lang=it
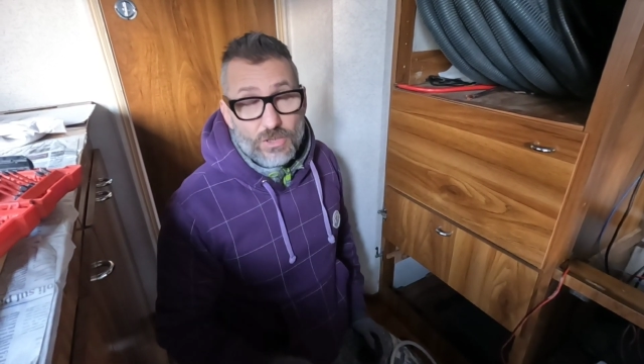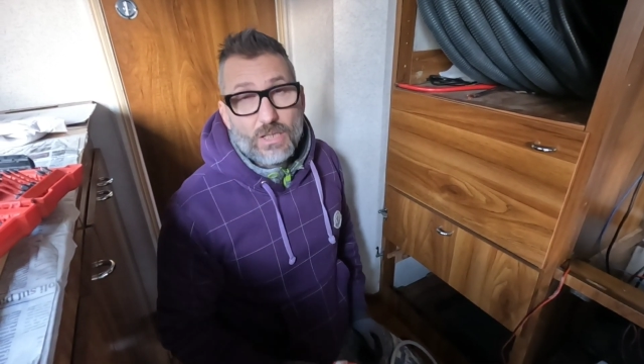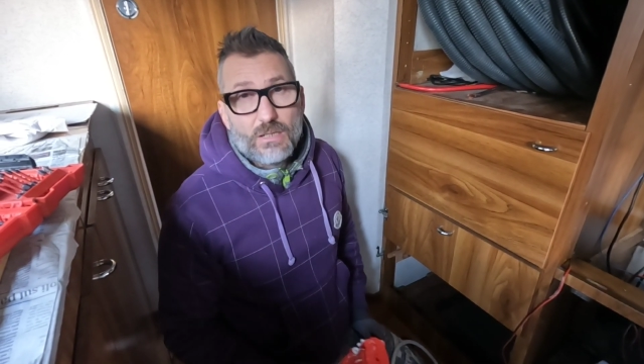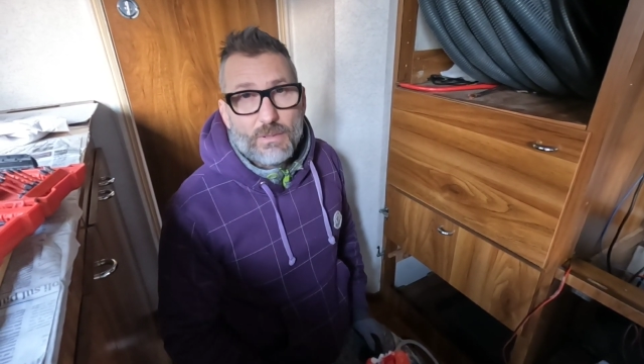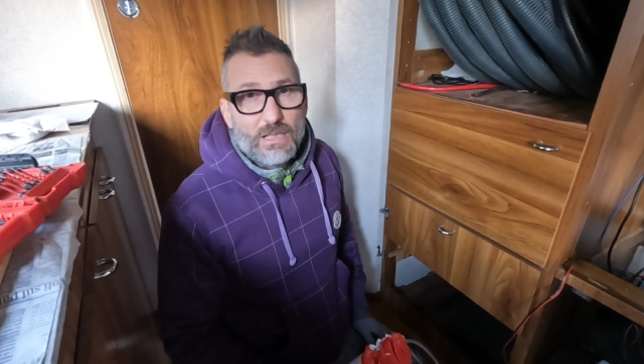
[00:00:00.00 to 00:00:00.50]

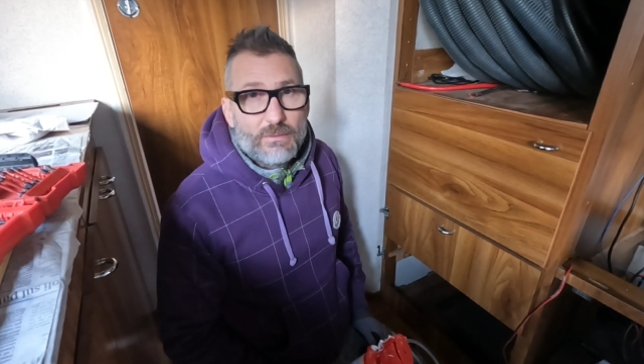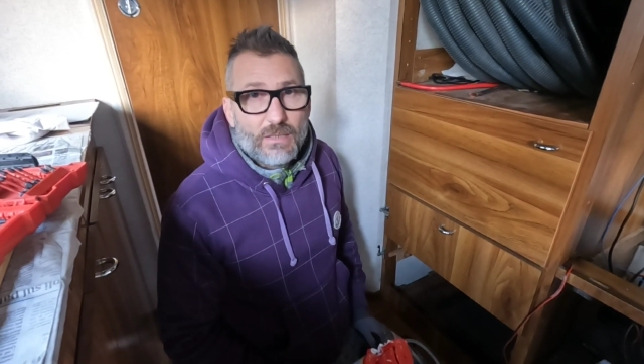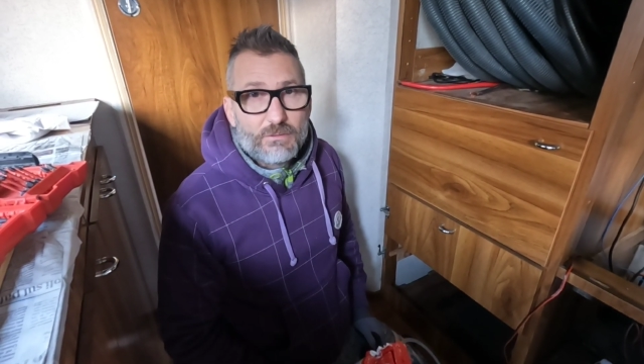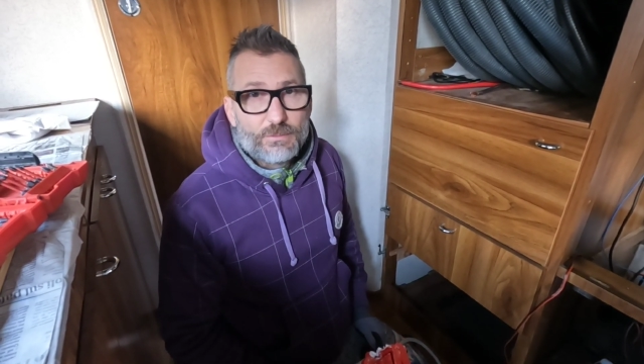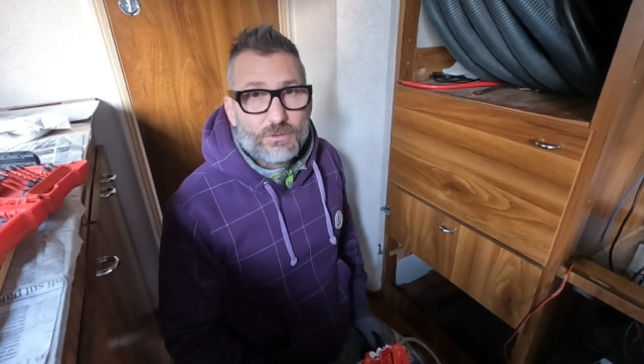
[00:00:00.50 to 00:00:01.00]
Gira le balle
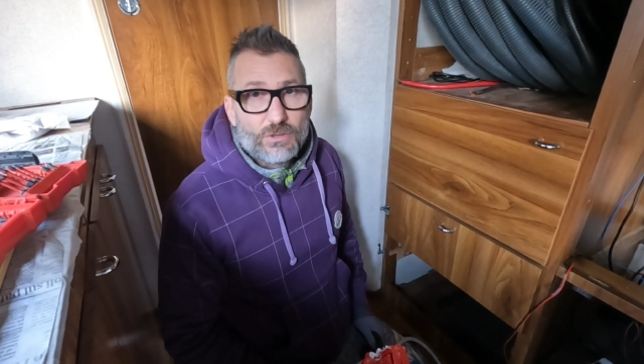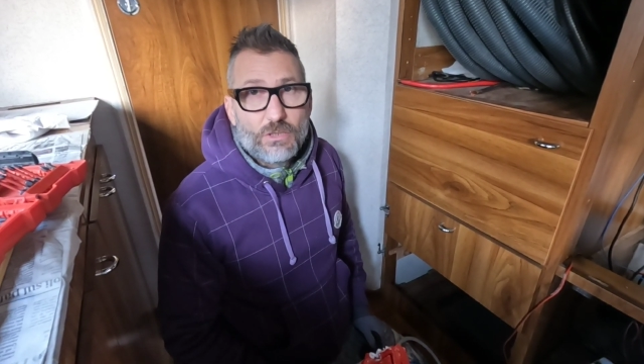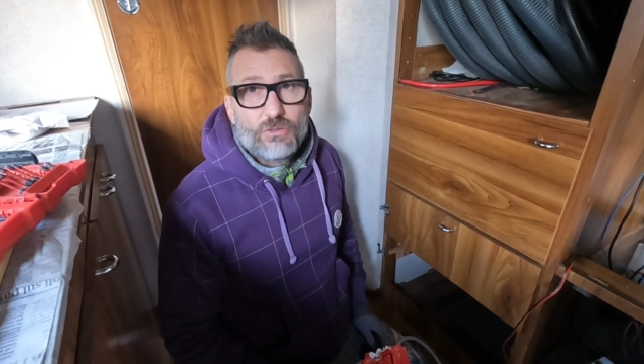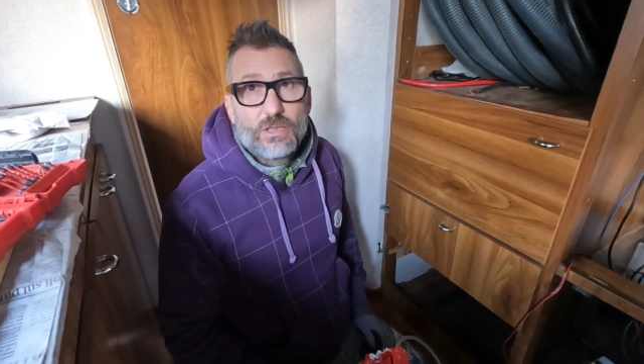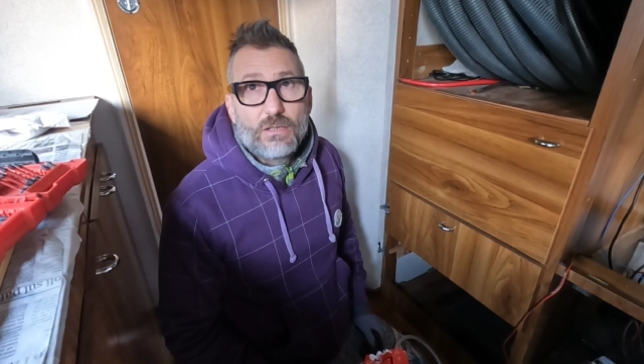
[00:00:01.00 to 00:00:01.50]
perché abbiamo speso
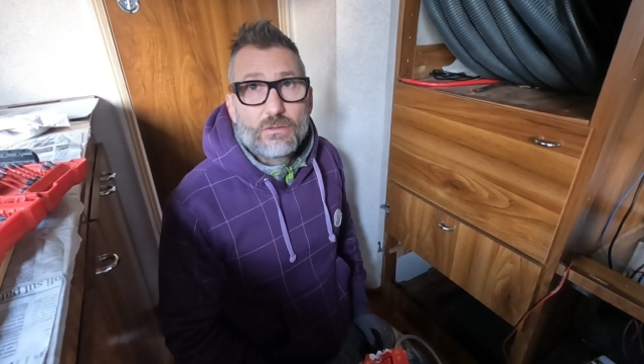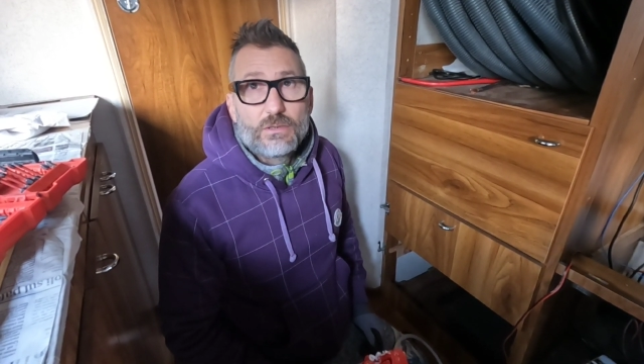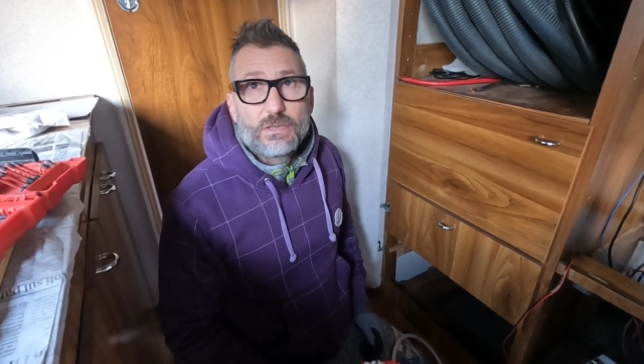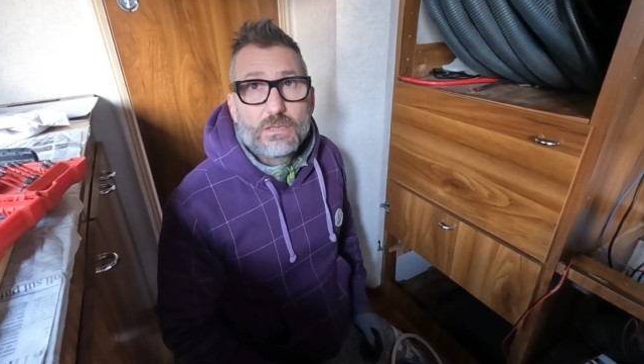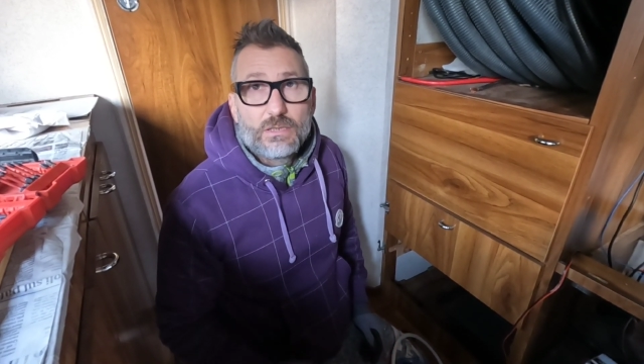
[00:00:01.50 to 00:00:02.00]
10 euro.